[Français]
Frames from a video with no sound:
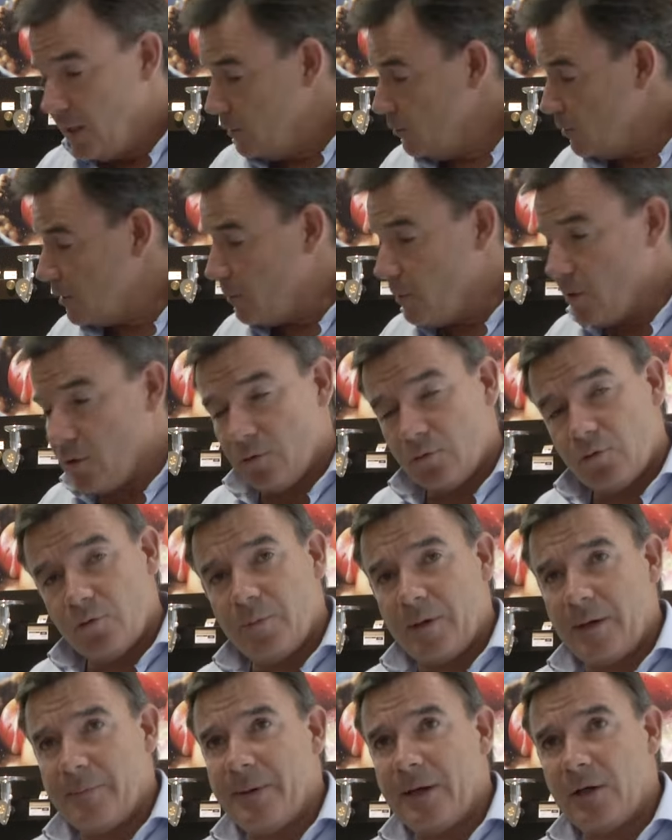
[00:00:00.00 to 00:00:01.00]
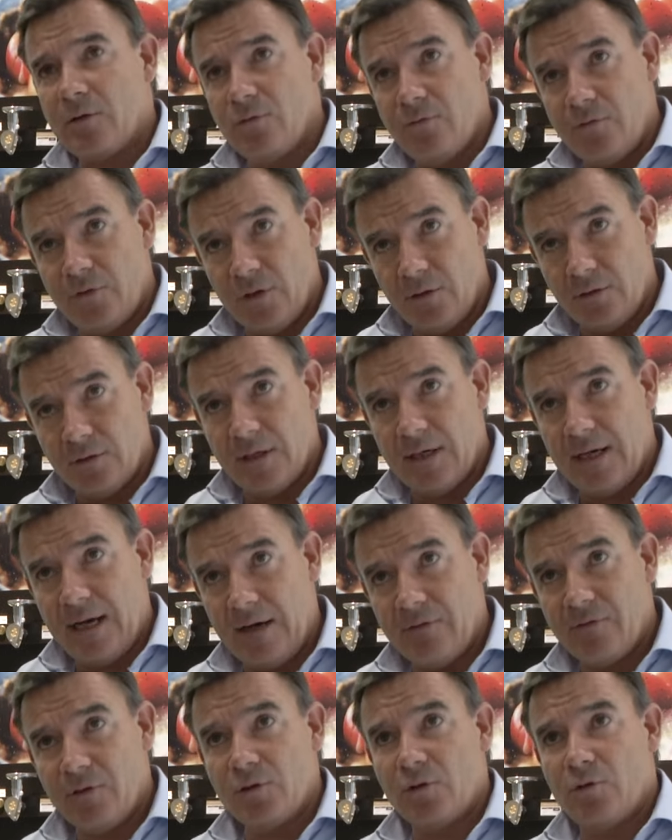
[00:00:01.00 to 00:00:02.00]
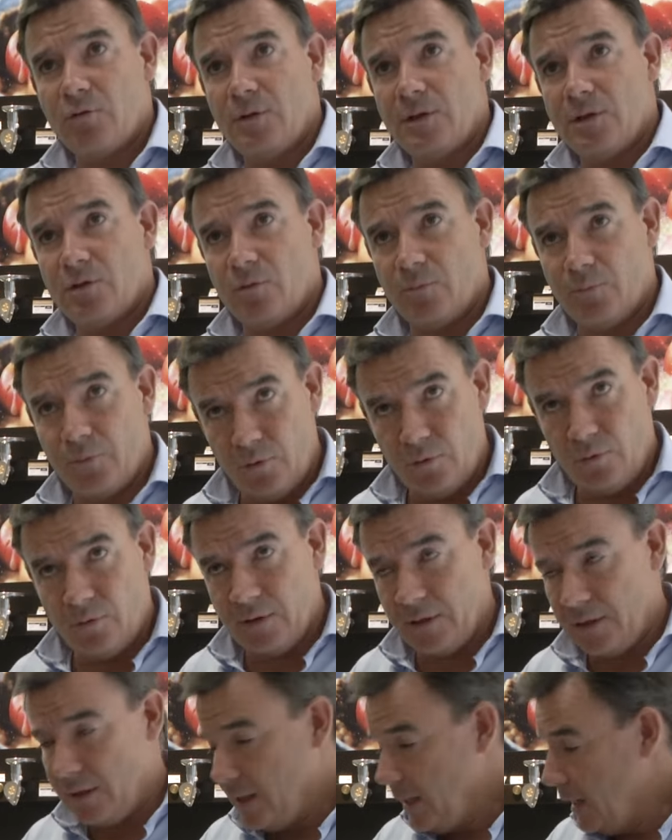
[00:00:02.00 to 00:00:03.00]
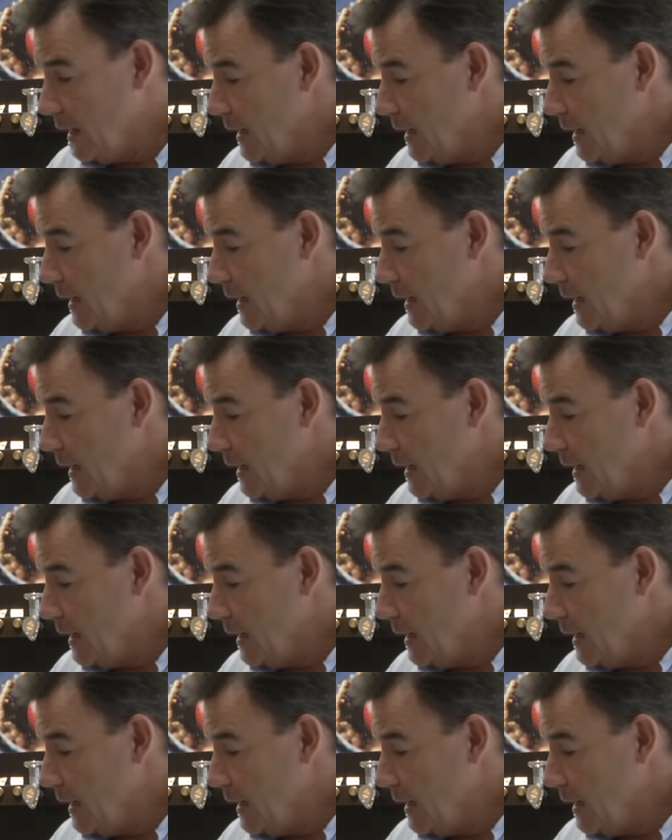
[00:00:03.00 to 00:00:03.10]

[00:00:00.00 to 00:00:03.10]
notamment quand on prépare une viande avant une cuisson plus longue.